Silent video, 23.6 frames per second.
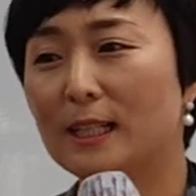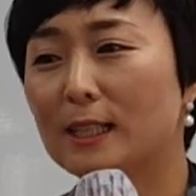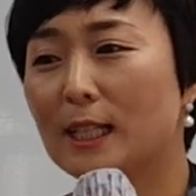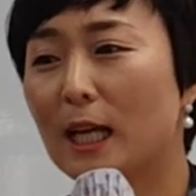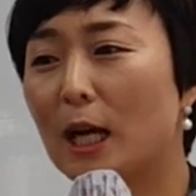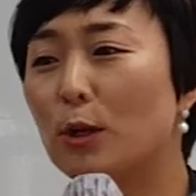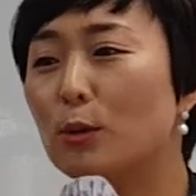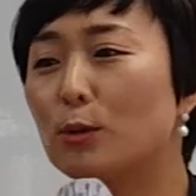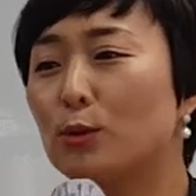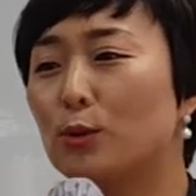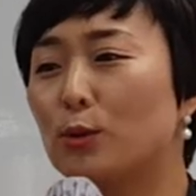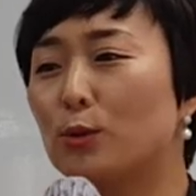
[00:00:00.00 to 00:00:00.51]

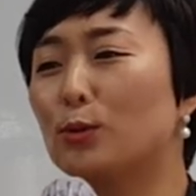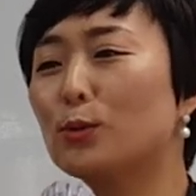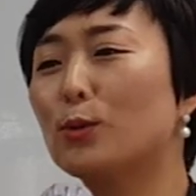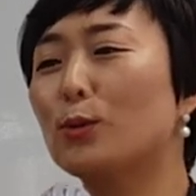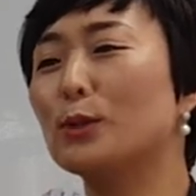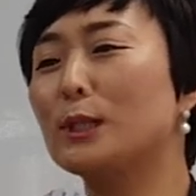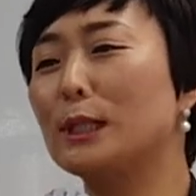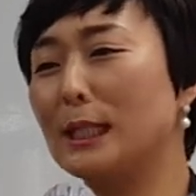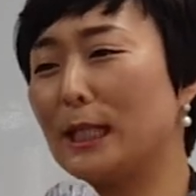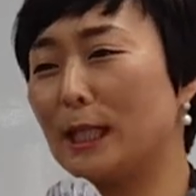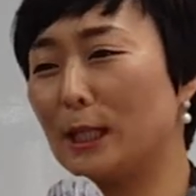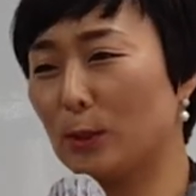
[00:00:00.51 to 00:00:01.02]
사옥
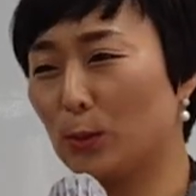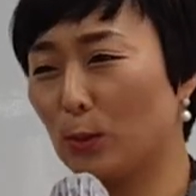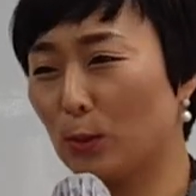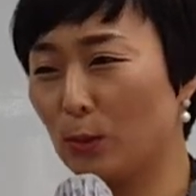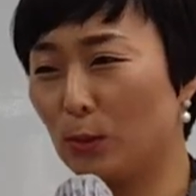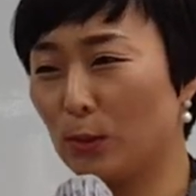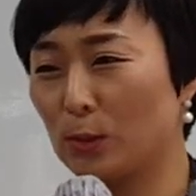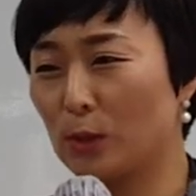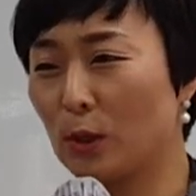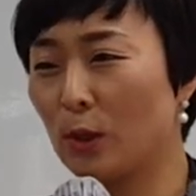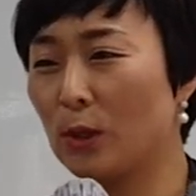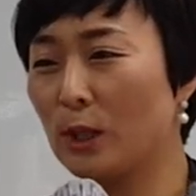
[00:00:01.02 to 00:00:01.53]
준공식에
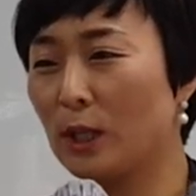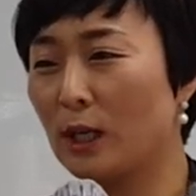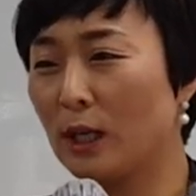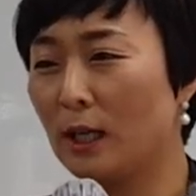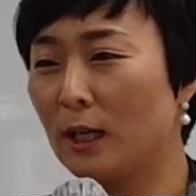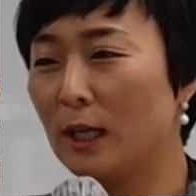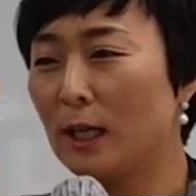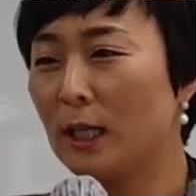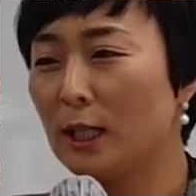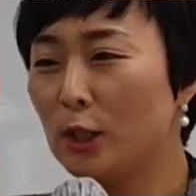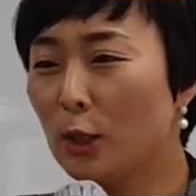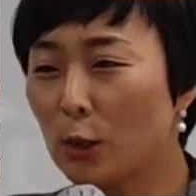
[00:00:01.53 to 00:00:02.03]
또
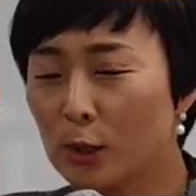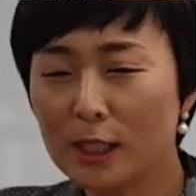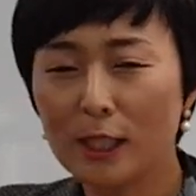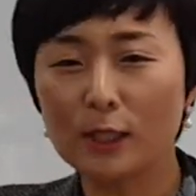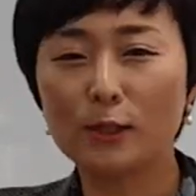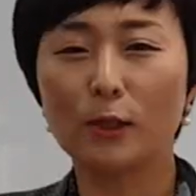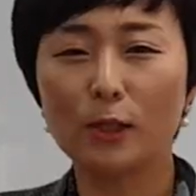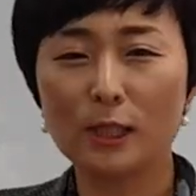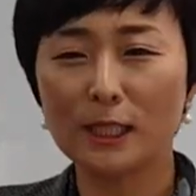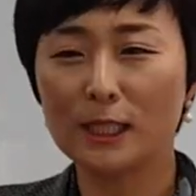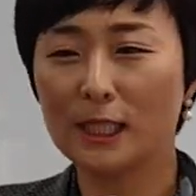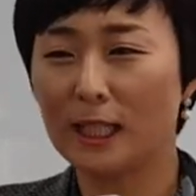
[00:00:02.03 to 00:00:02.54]
저희가
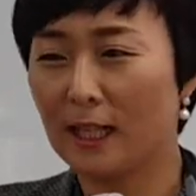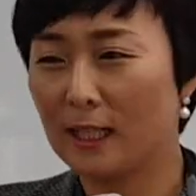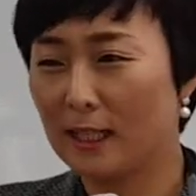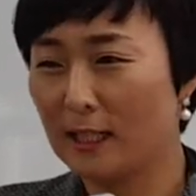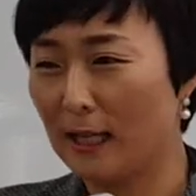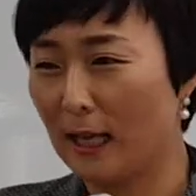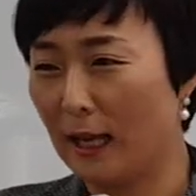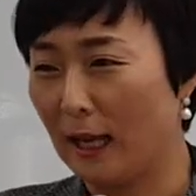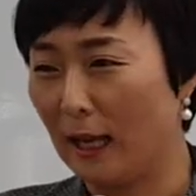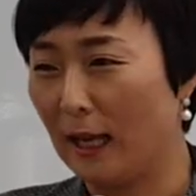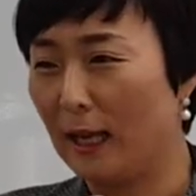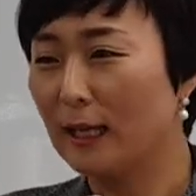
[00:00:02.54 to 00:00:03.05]
역사적인
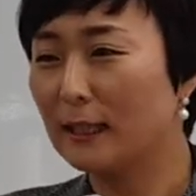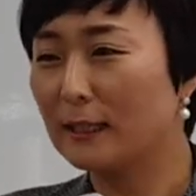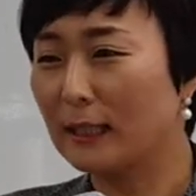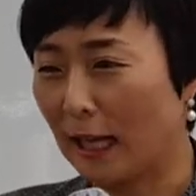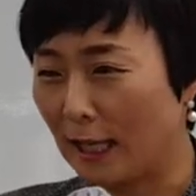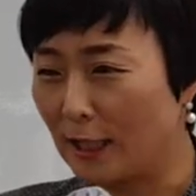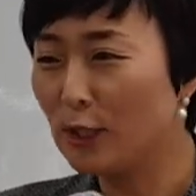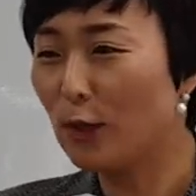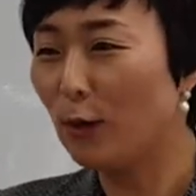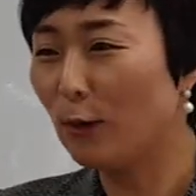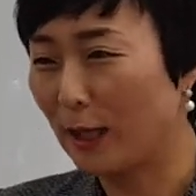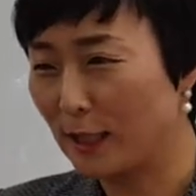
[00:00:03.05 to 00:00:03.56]
자리에
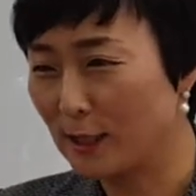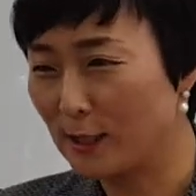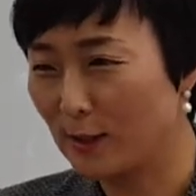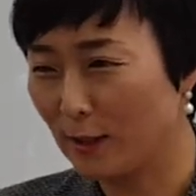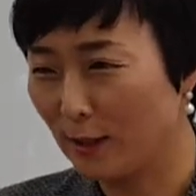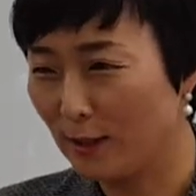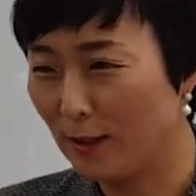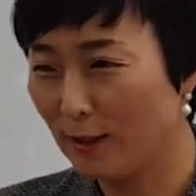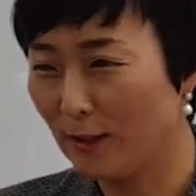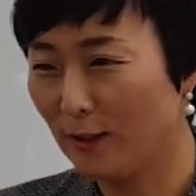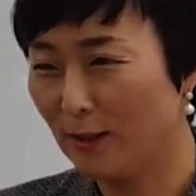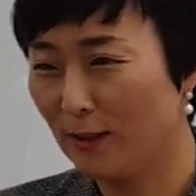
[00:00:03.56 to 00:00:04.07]

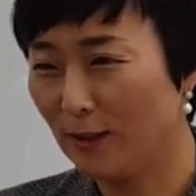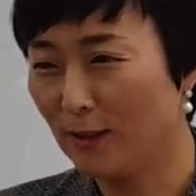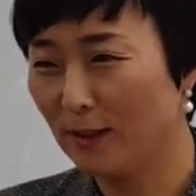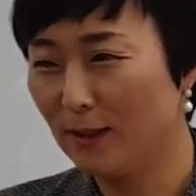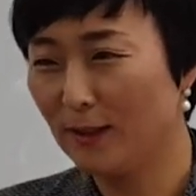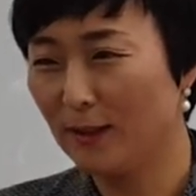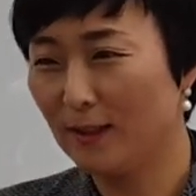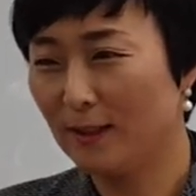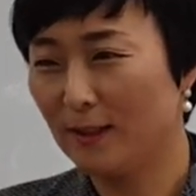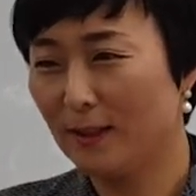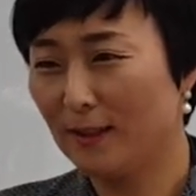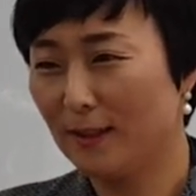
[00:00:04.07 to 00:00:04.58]

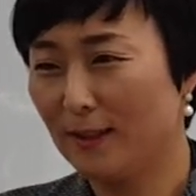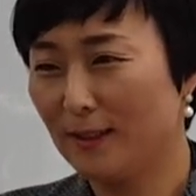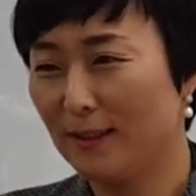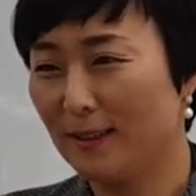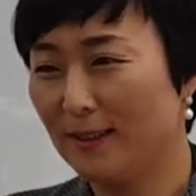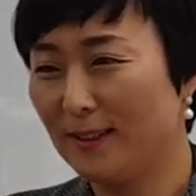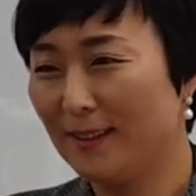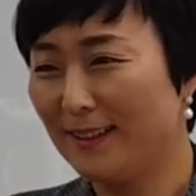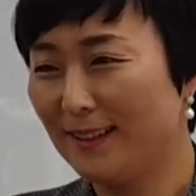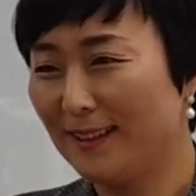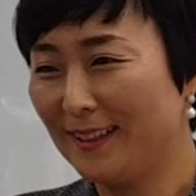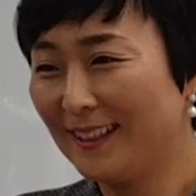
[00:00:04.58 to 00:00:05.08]
다녀왔어요.
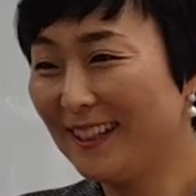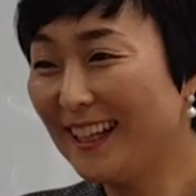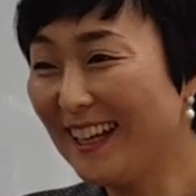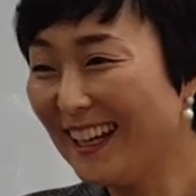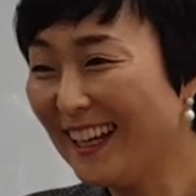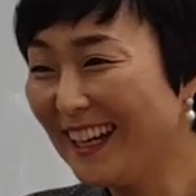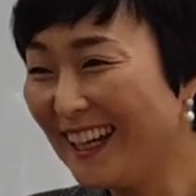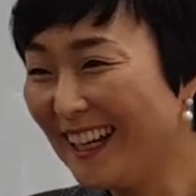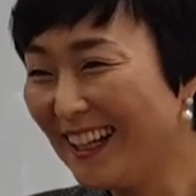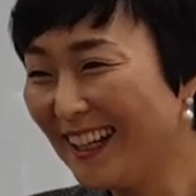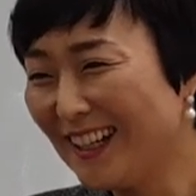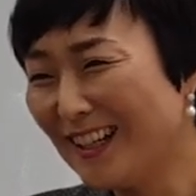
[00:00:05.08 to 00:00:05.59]
예?
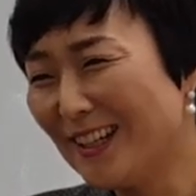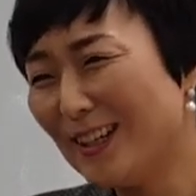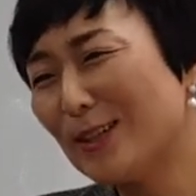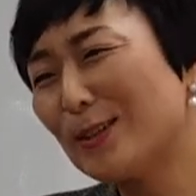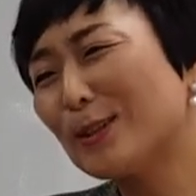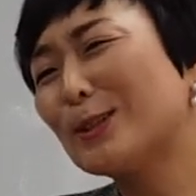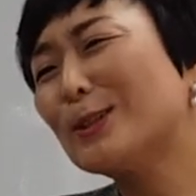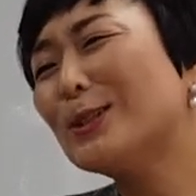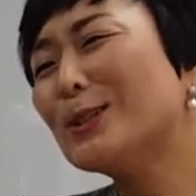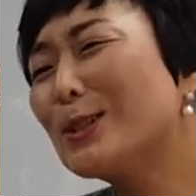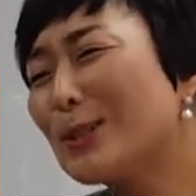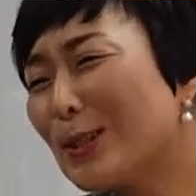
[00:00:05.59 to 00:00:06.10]
네?
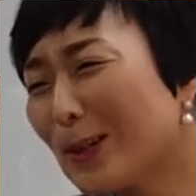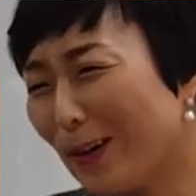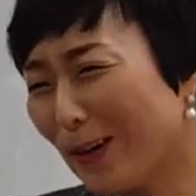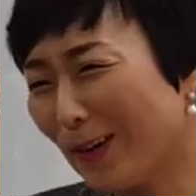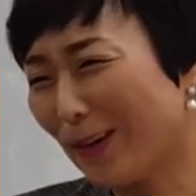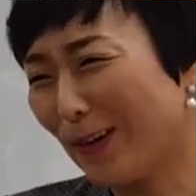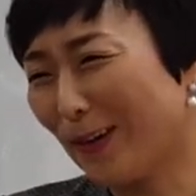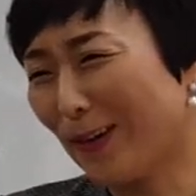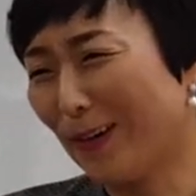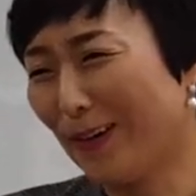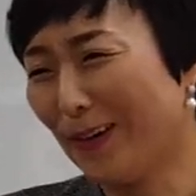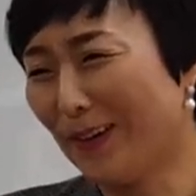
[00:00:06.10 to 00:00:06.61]

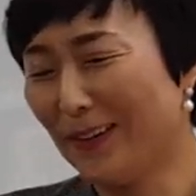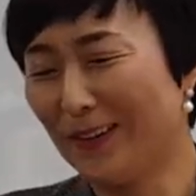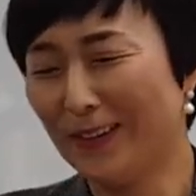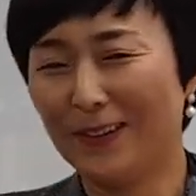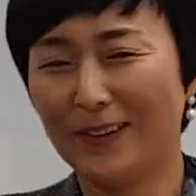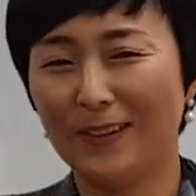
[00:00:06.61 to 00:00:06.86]
그렇죠.